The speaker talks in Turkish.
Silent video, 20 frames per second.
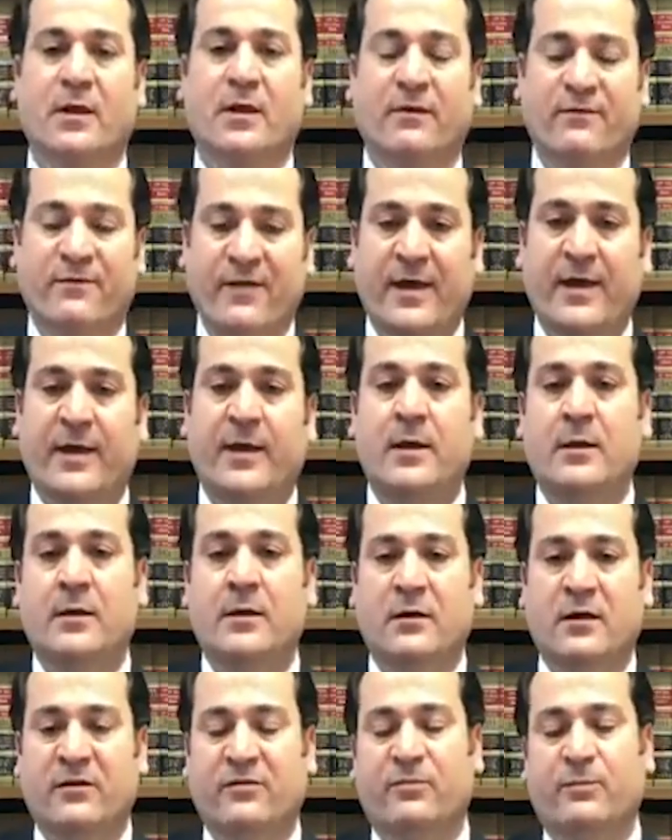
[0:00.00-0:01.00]
Ve
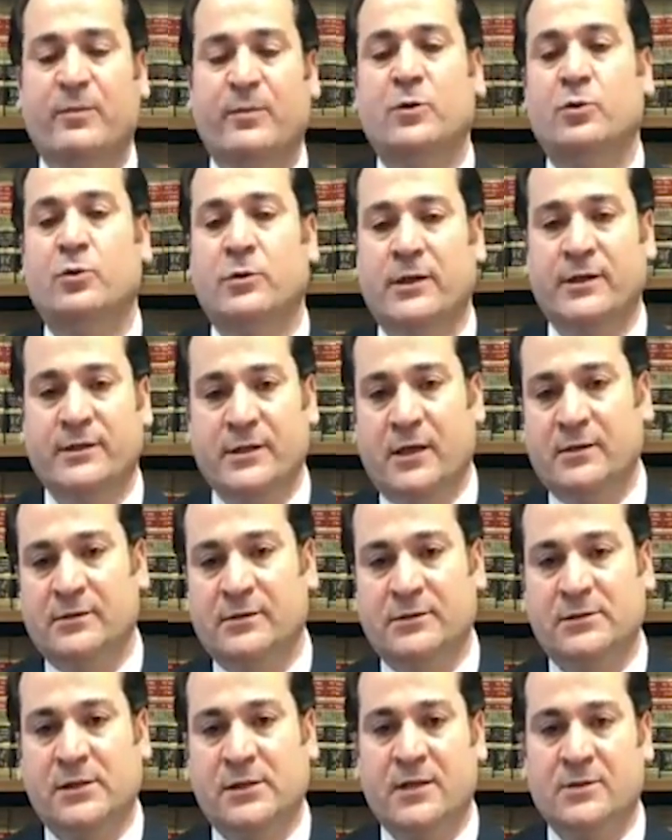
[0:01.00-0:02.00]
F1 olayını
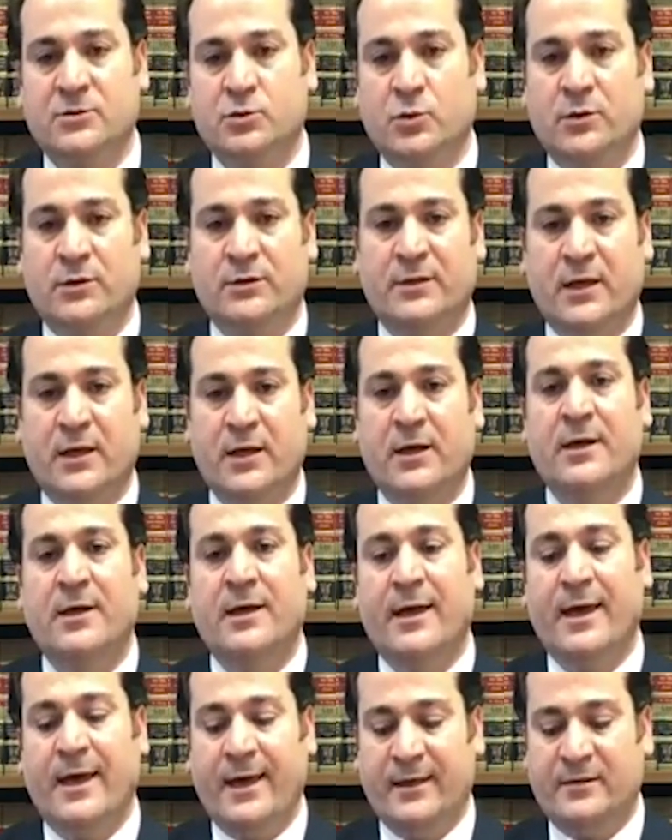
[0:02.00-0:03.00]
aldıktan sonra da
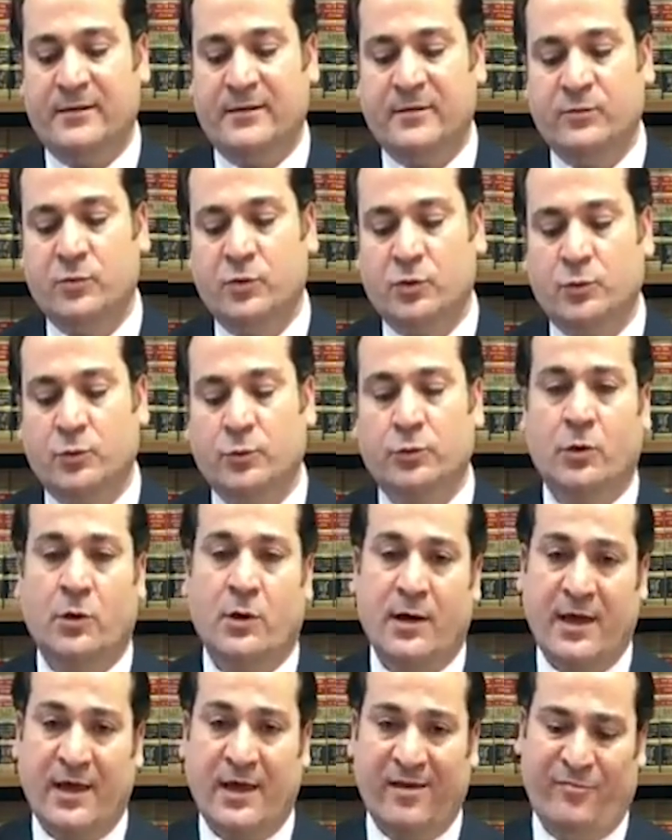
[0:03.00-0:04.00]
eğitim
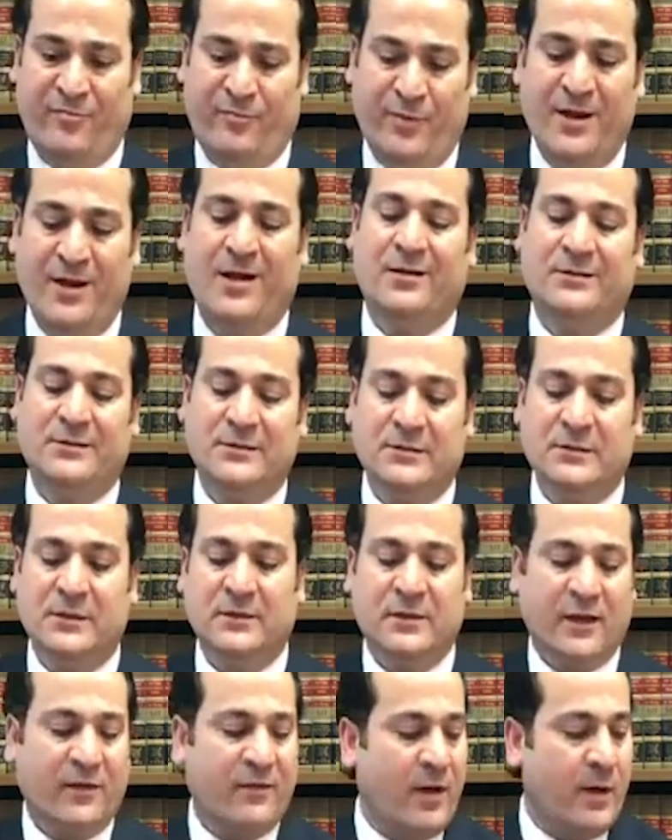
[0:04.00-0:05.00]
durumunu F1
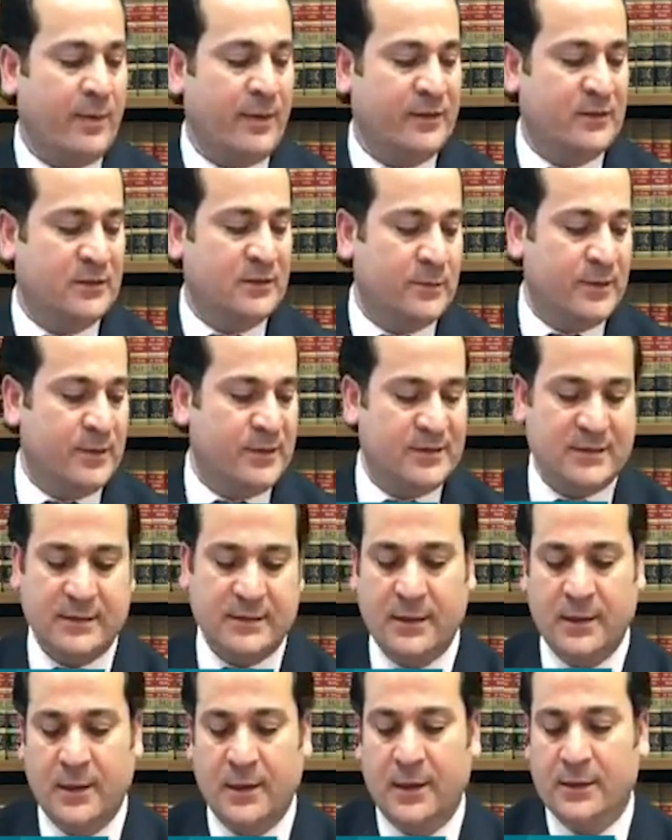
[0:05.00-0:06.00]
altında devam
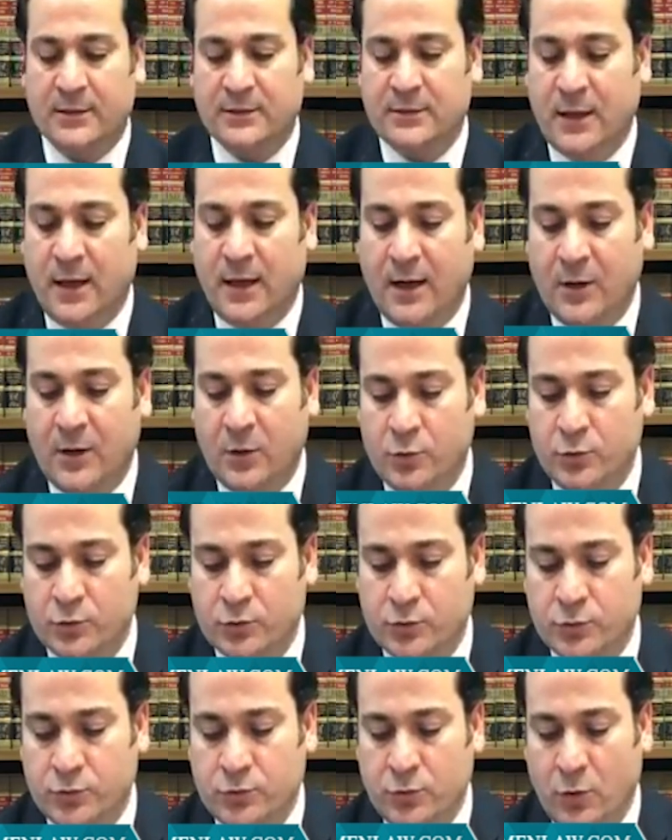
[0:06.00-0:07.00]
ettirmesi daha
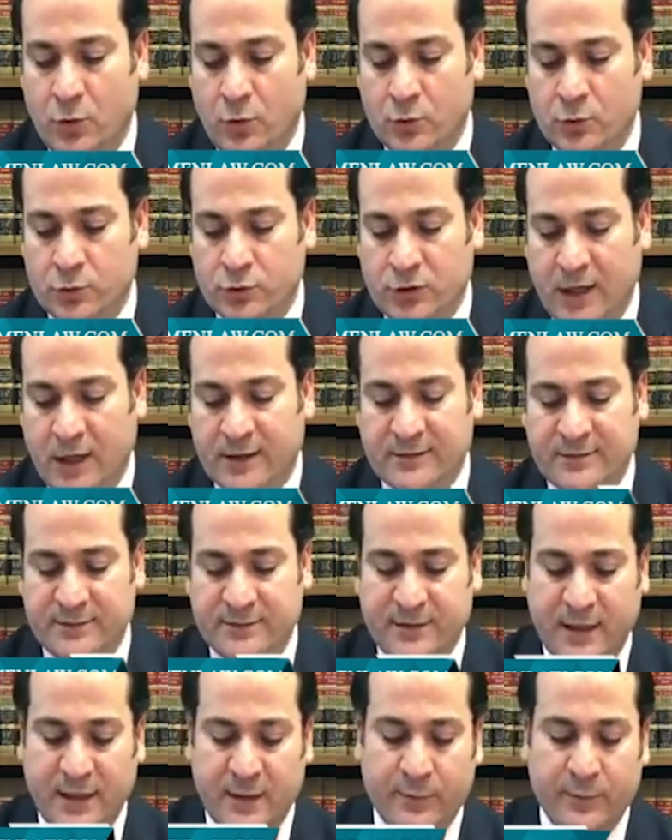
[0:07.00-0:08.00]
uygun
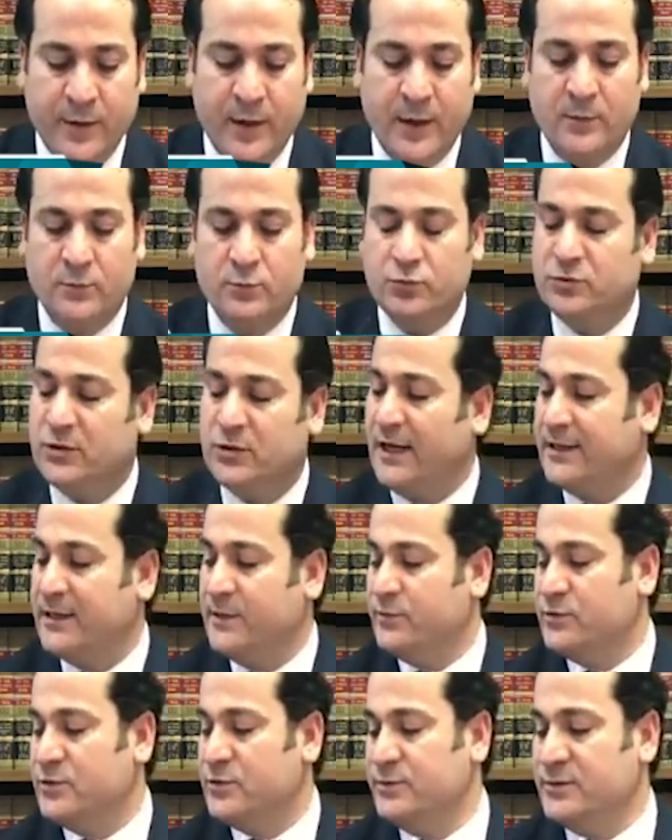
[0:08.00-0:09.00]
olacaktır deyip bu
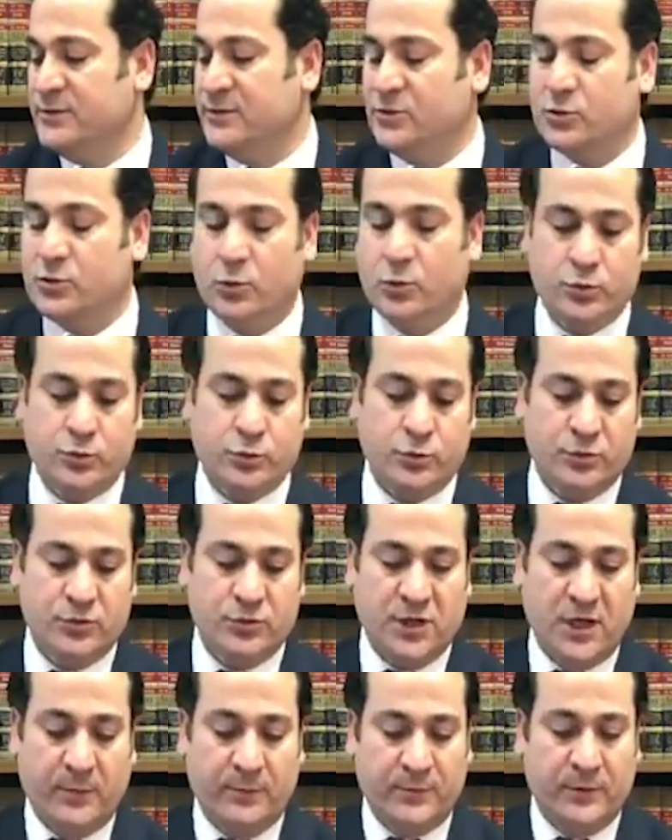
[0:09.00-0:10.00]
takipçimizin sorusunu
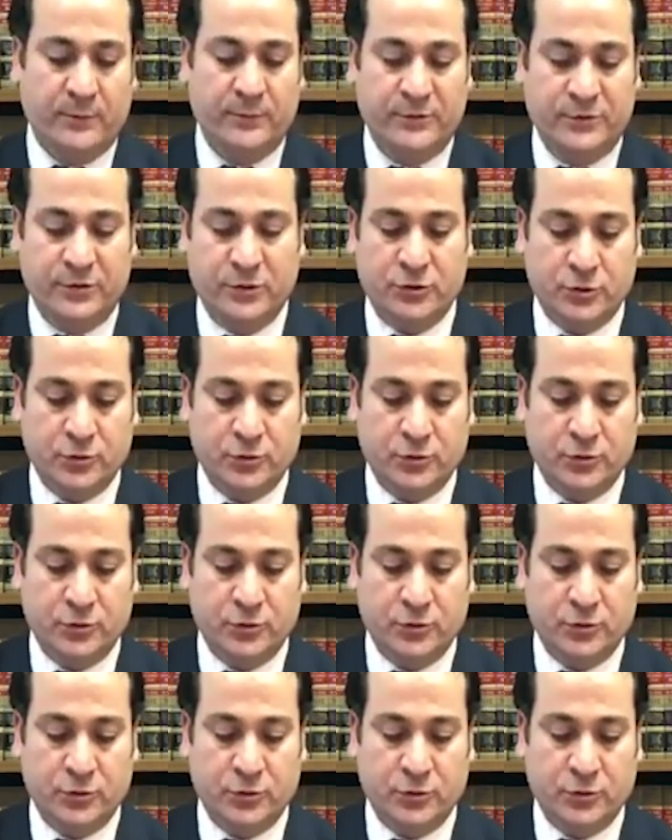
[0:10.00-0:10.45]
cevaplamış